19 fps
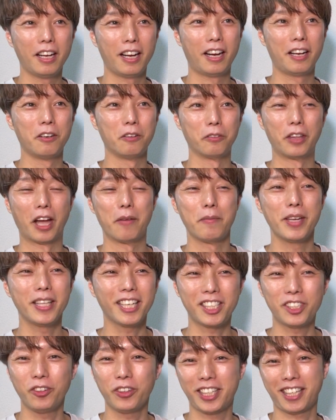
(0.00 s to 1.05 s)
あの、ダメ出
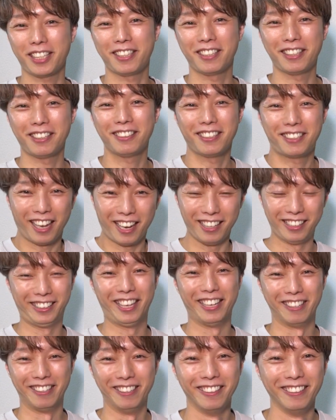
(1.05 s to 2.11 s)
しを聞かせてくださいっ
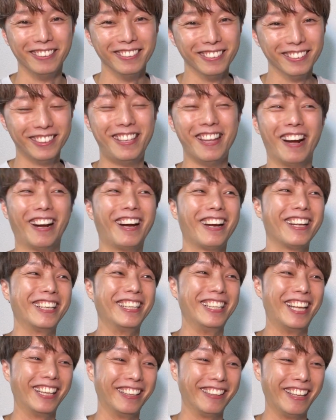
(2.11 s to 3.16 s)
ていう流れ
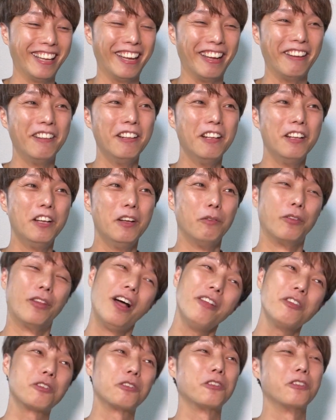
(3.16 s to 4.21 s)
になって、
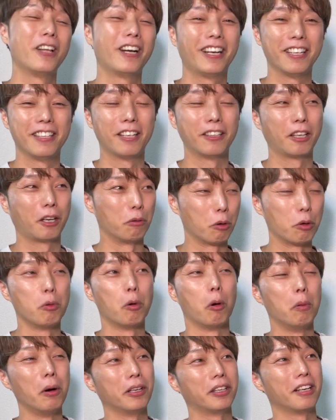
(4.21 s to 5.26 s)
なんでその流れになったか僕
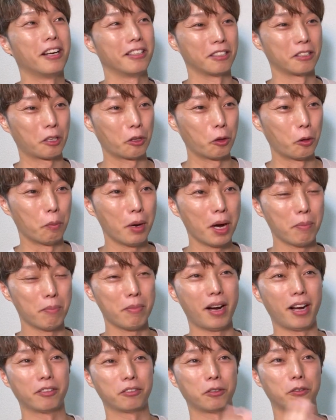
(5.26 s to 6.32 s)
も覚えてないんですけど、まあ
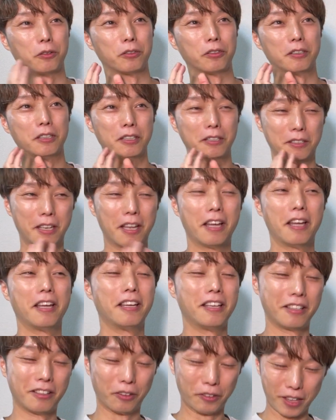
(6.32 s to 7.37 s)
まあ、その全
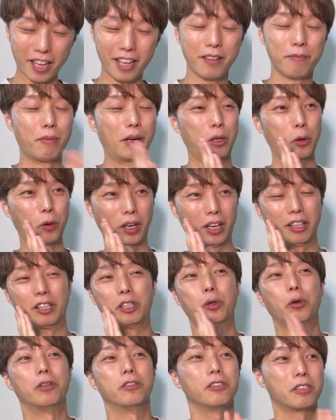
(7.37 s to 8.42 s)
員のね、まあ評価、一
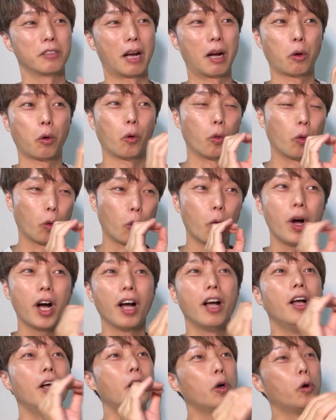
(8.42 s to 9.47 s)
人ずつは、この子
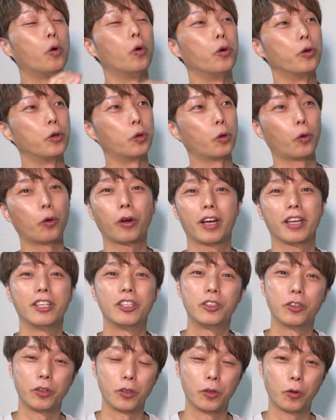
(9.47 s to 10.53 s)
はこういうところが
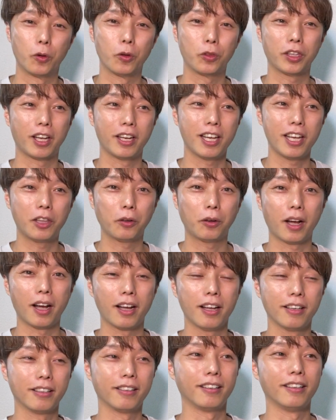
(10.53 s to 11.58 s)
印象に残ったねとか、
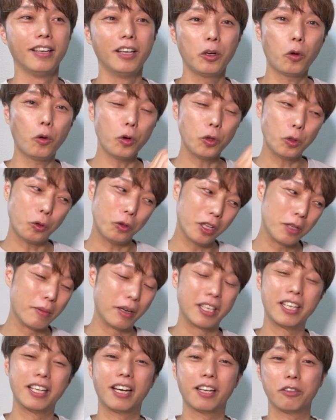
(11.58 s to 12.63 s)
うん、こういうところで今
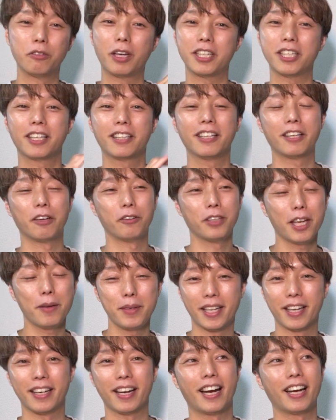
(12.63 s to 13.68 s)
気が抜けちゃってたよね、
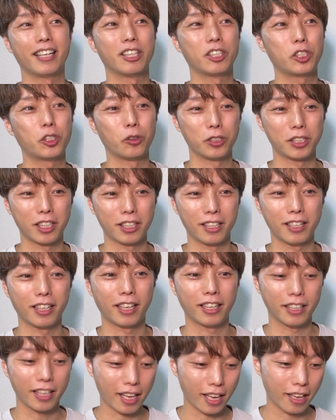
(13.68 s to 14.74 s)
みたいな話をしてた
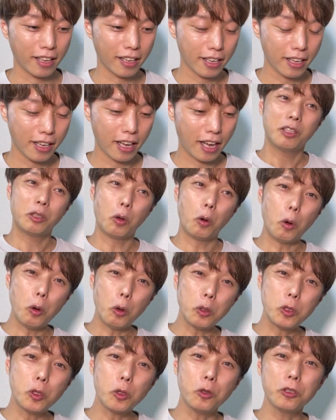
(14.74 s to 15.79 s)
中で、
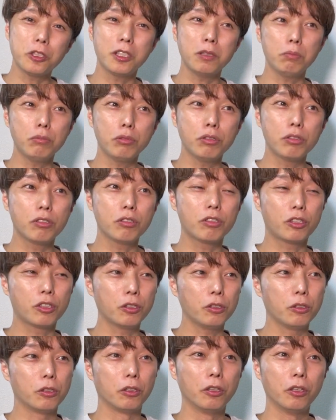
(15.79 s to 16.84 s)
登場人物
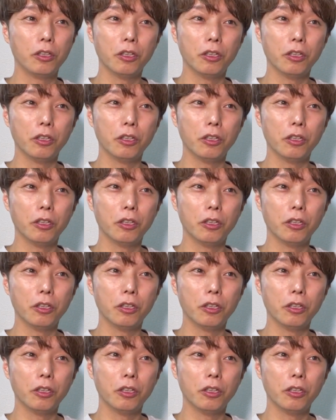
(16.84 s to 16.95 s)
中、